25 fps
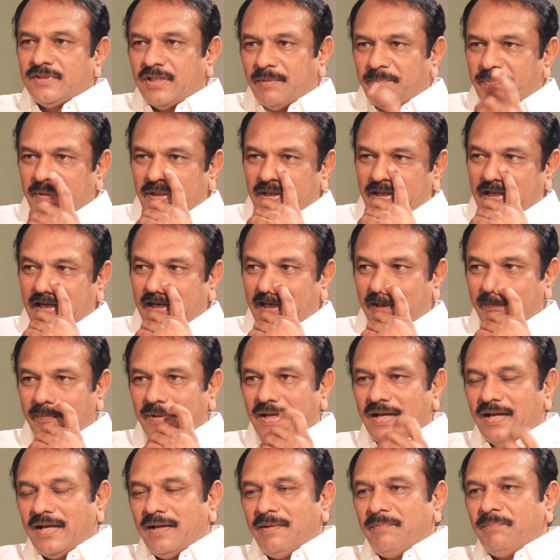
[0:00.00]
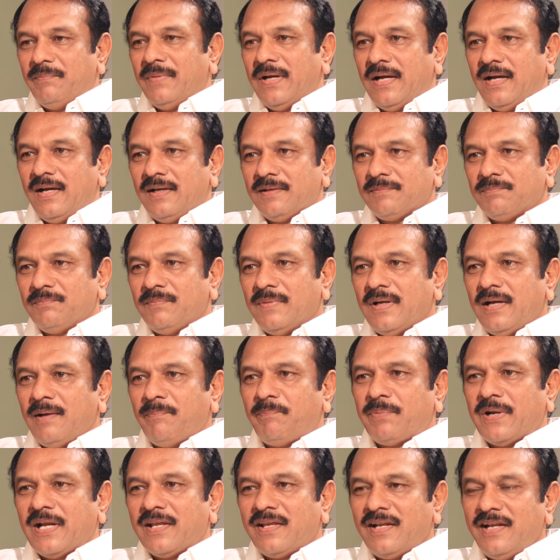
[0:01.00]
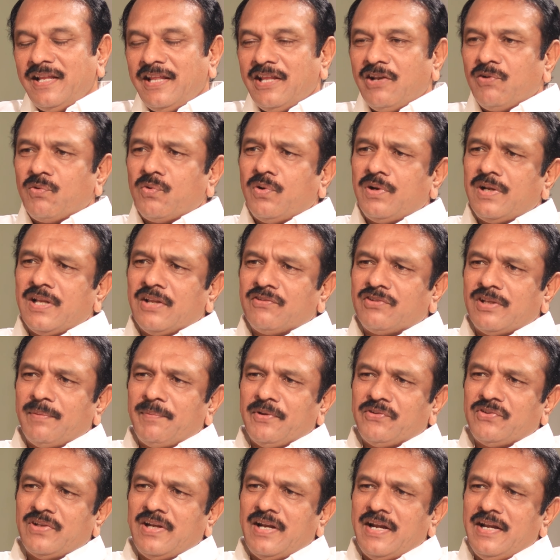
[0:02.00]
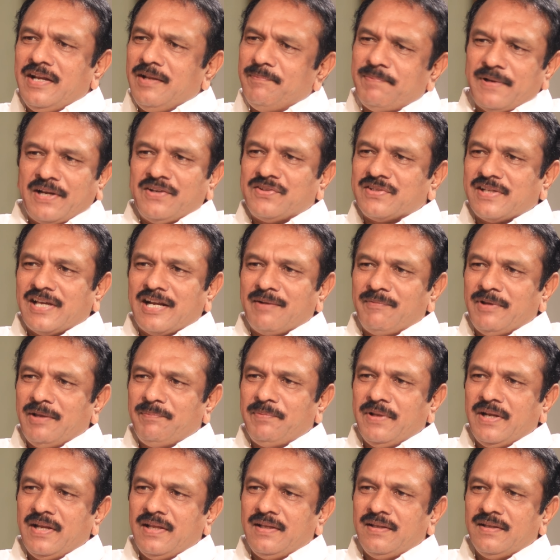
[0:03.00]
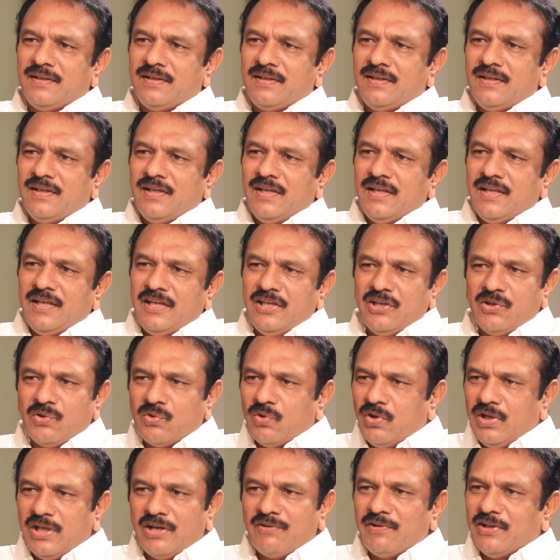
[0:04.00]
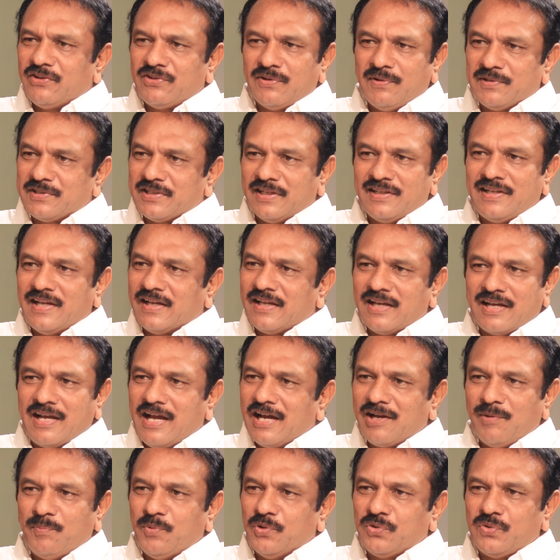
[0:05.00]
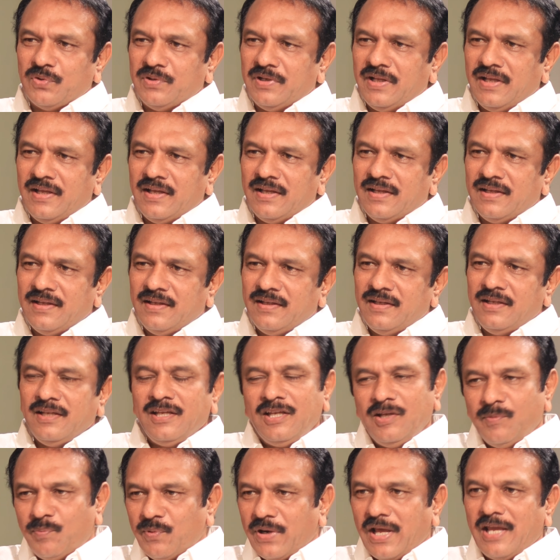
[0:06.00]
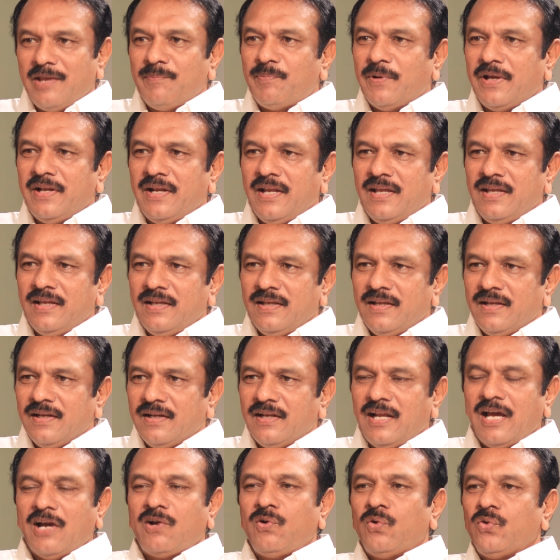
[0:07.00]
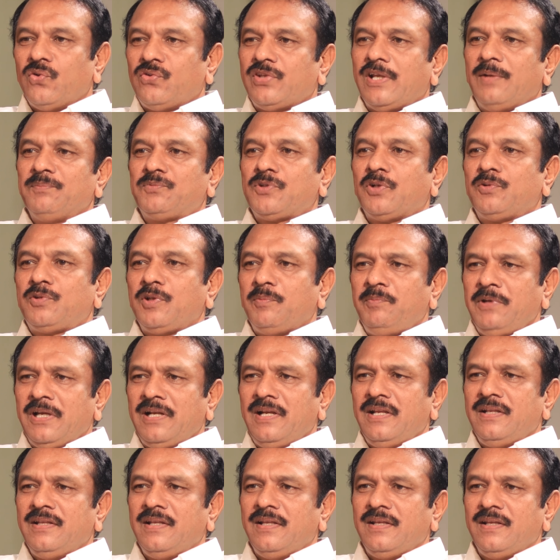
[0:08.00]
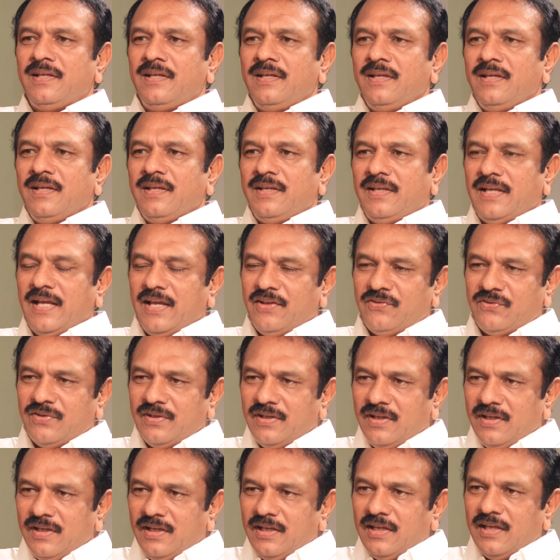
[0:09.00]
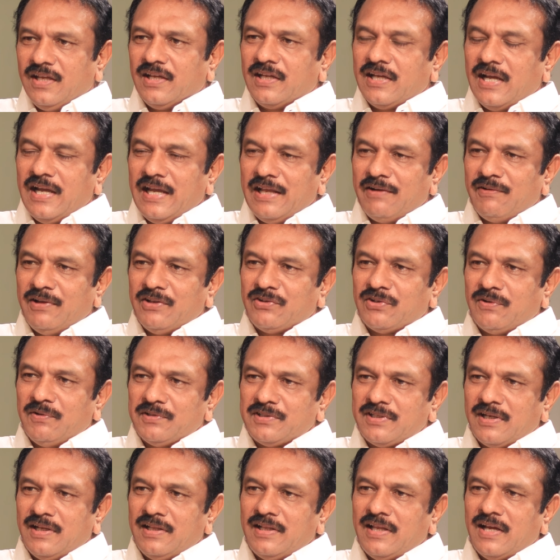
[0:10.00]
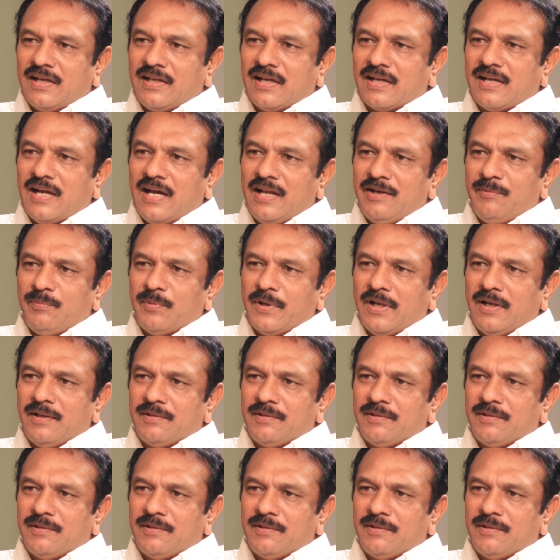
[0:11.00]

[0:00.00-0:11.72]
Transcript: చెప్పిన కానీ మా మా మా ప్రజలు ఎదుర్కొంటున్న సమస్యలన్నీ పరిష్కారం అయిపోయినాయి ఇంకో ఇరవై సంవత్సరాల దాకా కాకపోతుండే ఇప్పుడు అయిపోయినాయి నాకు సంతృప్తి మిగిలింది ఎస్ ఇంకా ఇరవై సంవత్సరాల దాకా కాని